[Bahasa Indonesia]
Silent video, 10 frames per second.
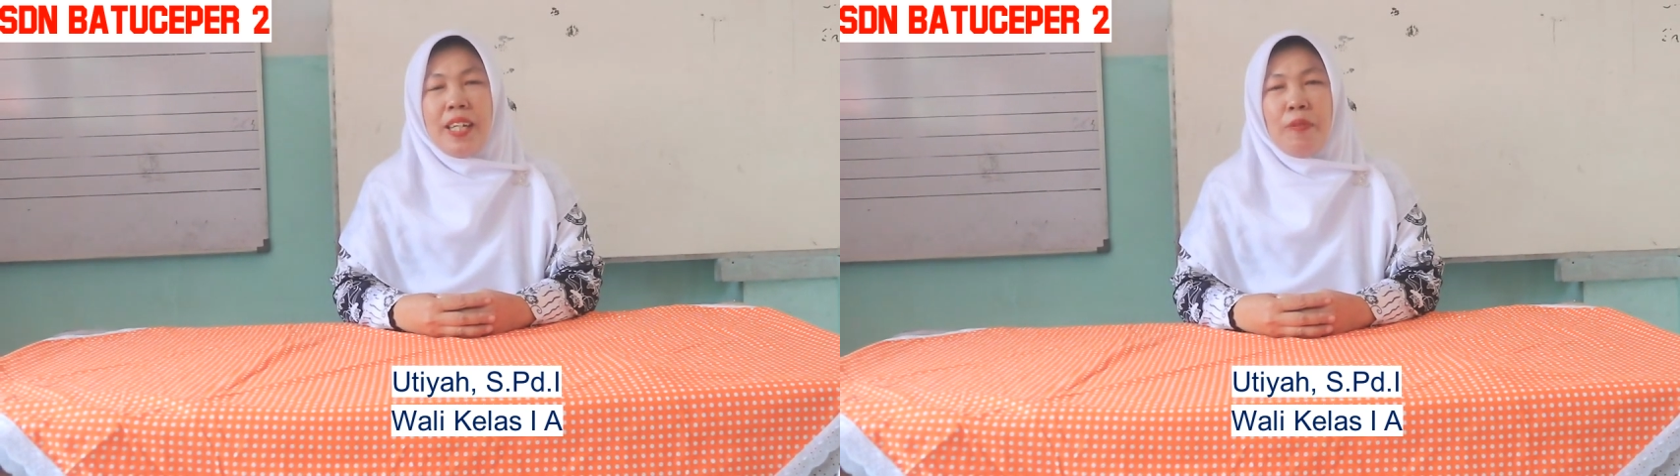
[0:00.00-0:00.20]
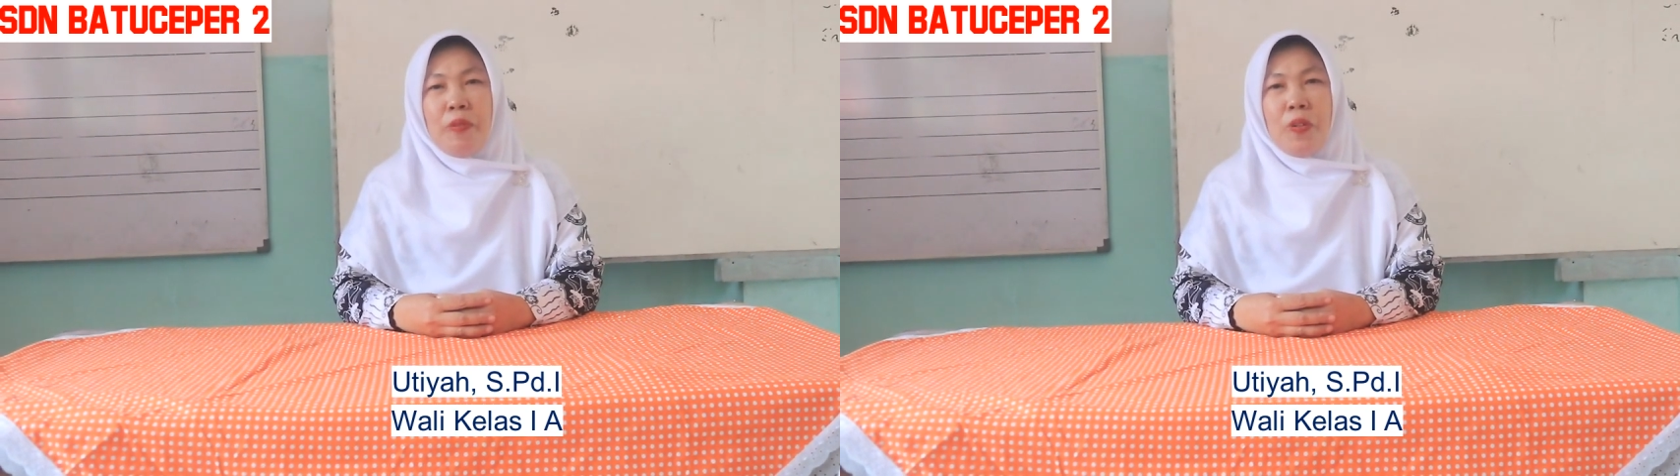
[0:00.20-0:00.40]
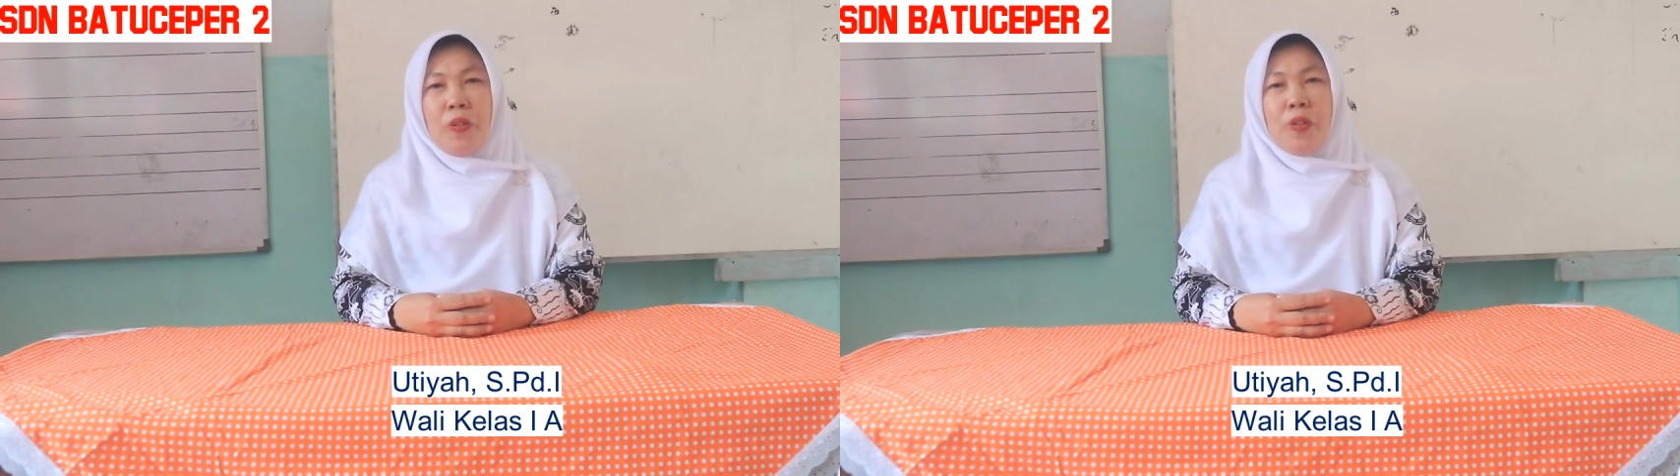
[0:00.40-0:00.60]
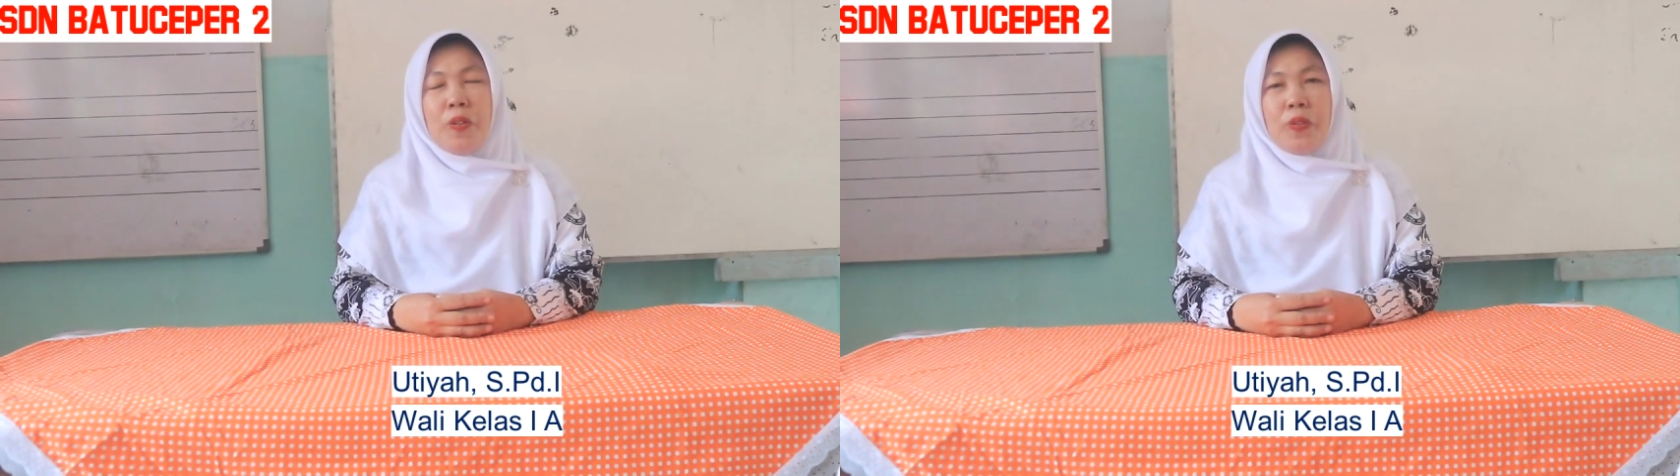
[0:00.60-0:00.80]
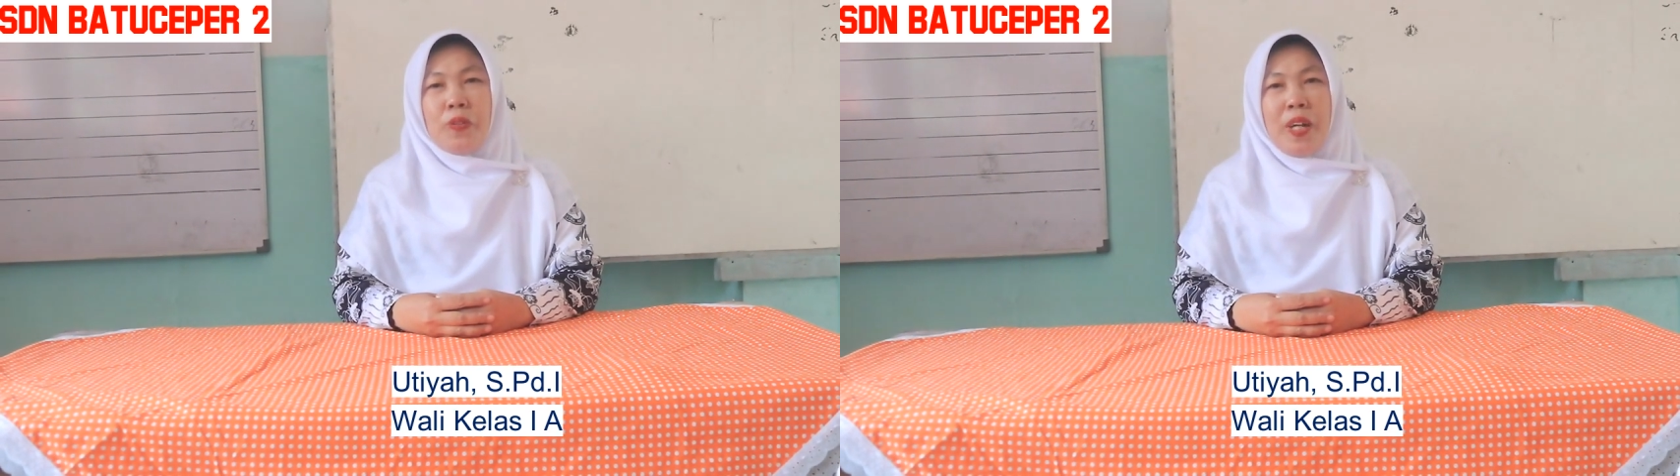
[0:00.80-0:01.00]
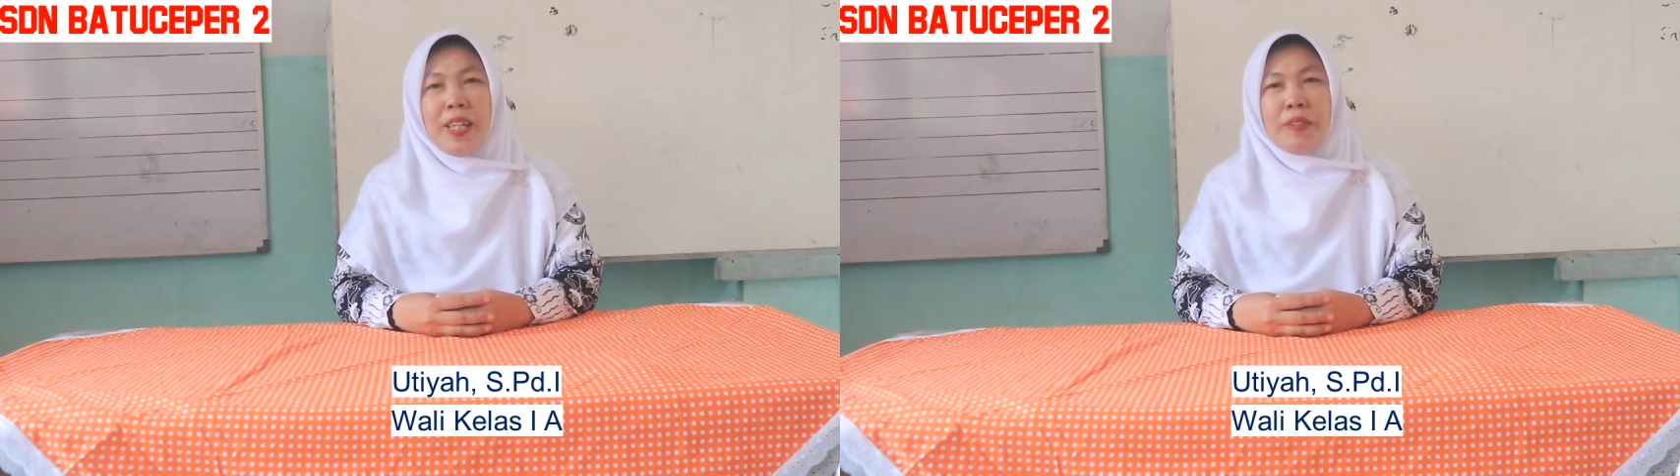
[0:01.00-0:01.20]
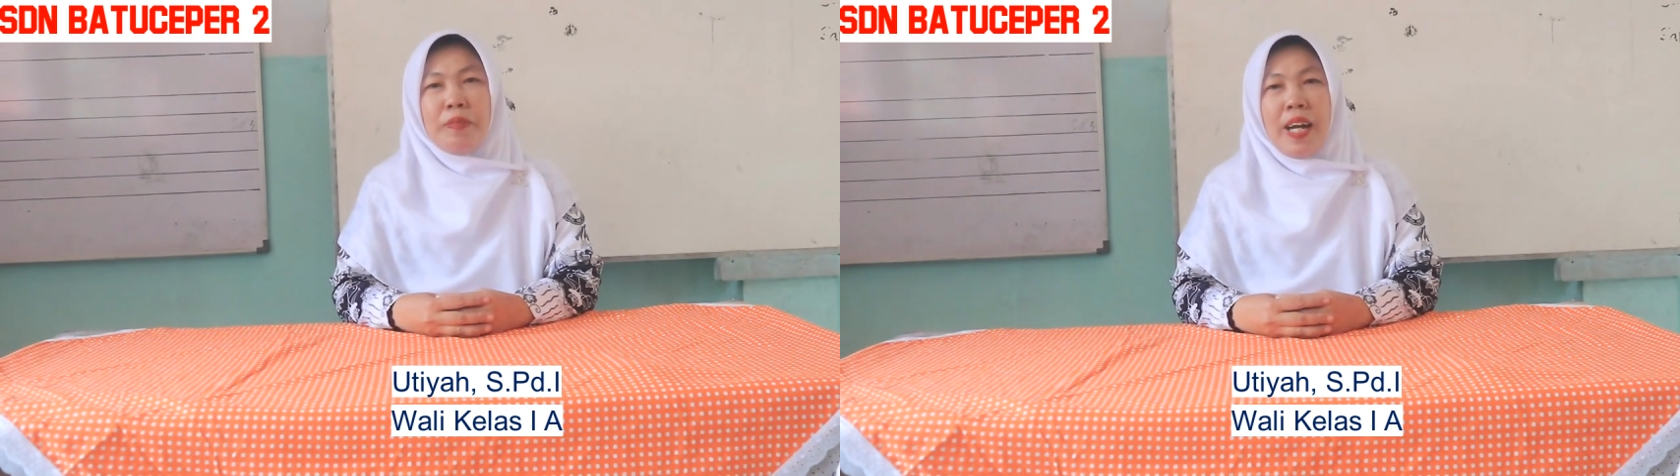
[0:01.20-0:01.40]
Ibu tugas